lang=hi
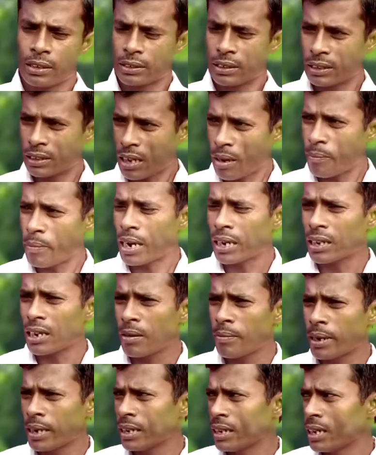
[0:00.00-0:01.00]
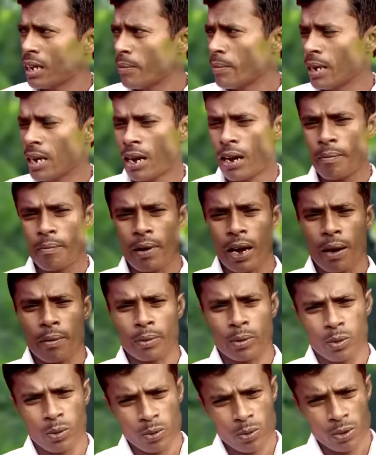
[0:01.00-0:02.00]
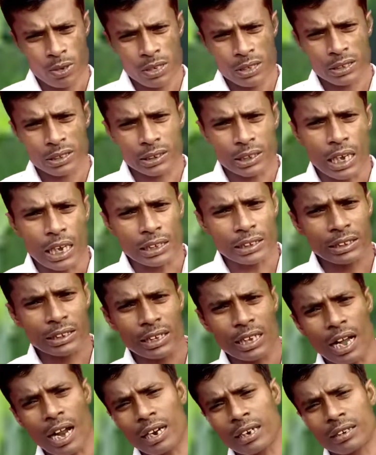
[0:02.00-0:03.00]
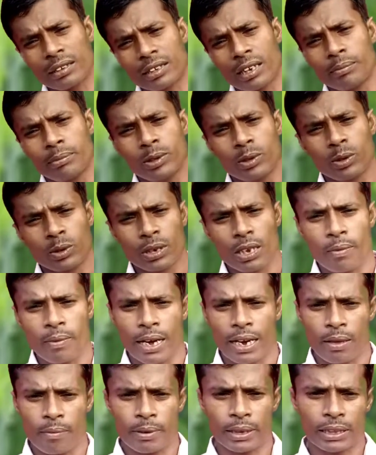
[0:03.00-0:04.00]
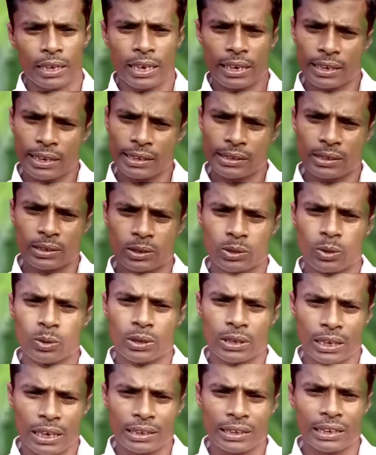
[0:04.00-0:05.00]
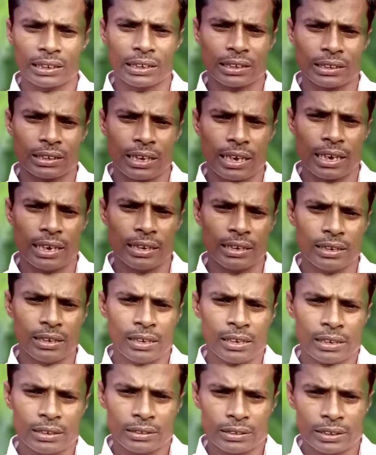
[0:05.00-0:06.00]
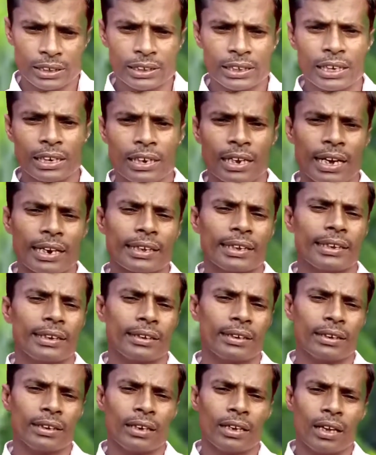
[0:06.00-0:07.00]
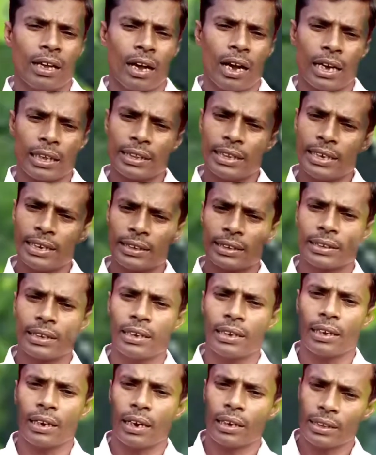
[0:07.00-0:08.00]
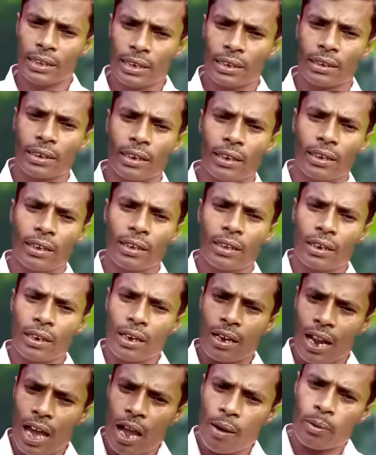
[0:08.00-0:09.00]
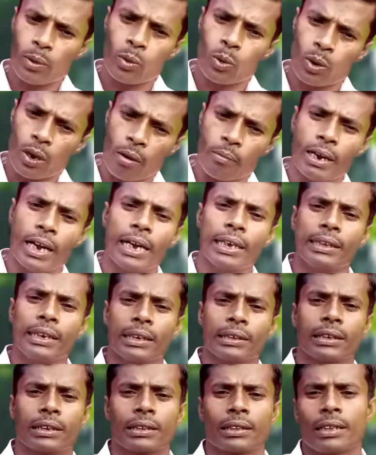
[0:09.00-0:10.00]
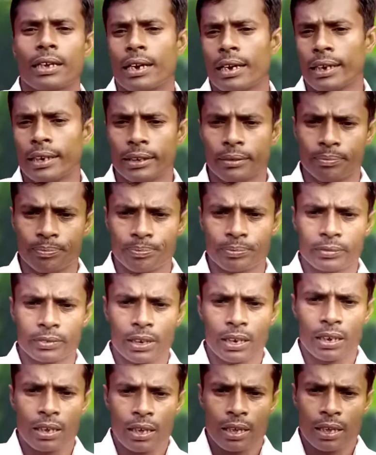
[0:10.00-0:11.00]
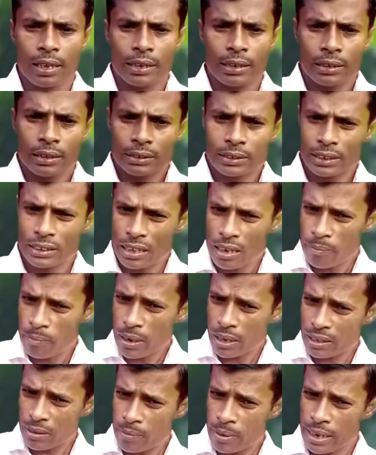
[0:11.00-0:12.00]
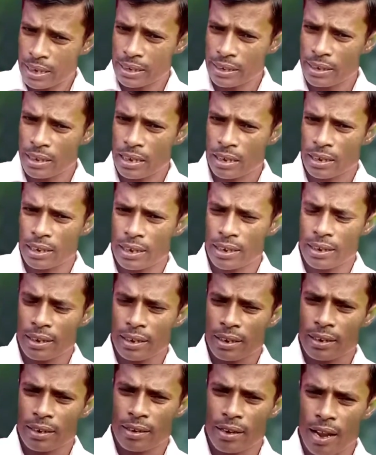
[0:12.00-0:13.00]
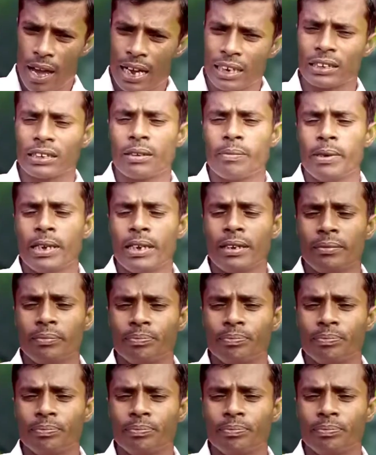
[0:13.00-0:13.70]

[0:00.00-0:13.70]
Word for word: सितंबर के महीने में हम आपको सात से आठ सब्जियों के बारे में बताएंगे जिसको किया जा सकता है जिसे करके अधिक से अधिक लाभ को कमाया जा सकता है सितंबर के महीने के लास्ट में